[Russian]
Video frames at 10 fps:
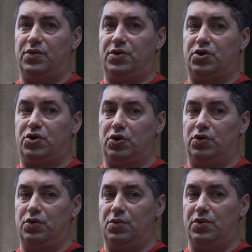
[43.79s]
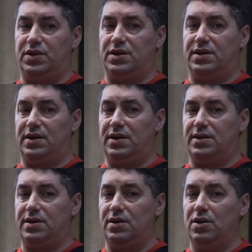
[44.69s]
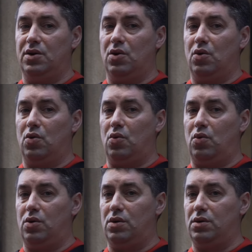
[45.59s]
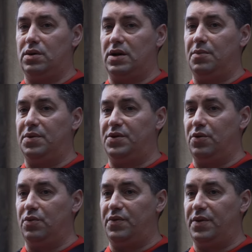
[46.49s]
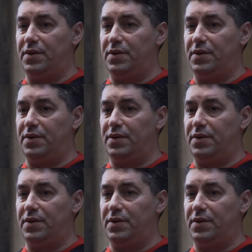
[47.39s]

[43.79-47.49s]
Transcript: То есть что думают сицилийцы о как бы триумфе.